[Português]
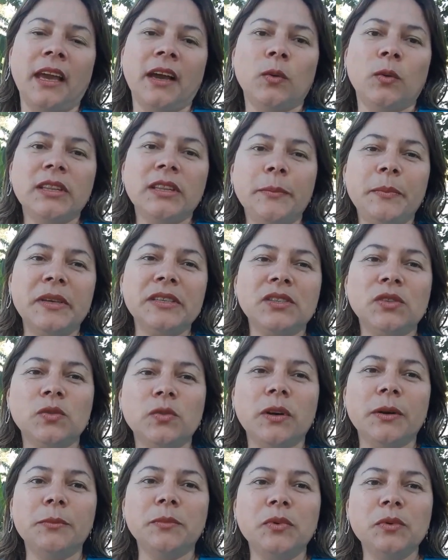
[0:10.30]
Quando a
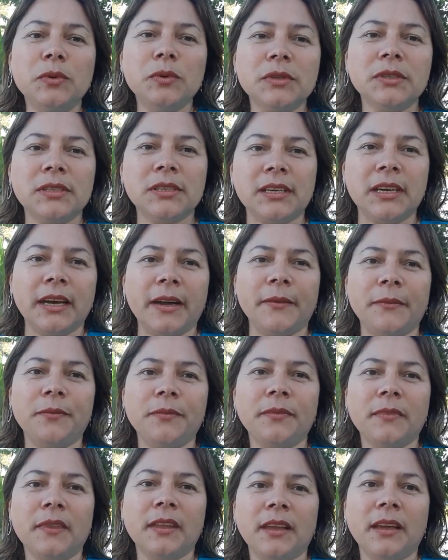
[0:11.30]
pessoa busca
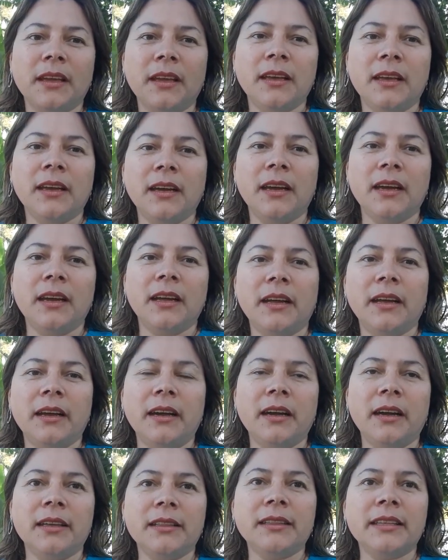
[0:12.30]

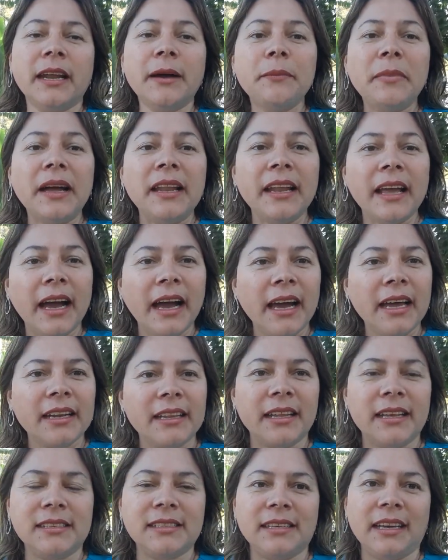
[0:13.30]
uh, trabalhar
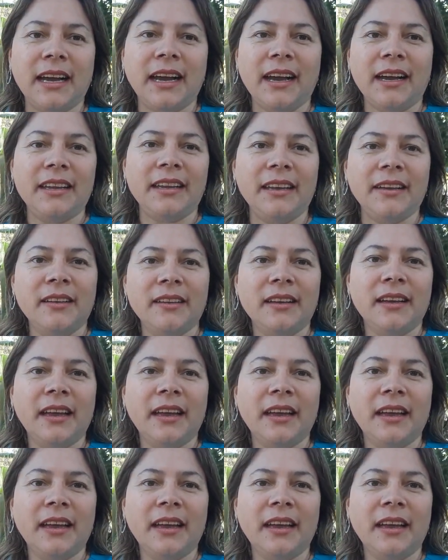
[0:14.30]
nessa área,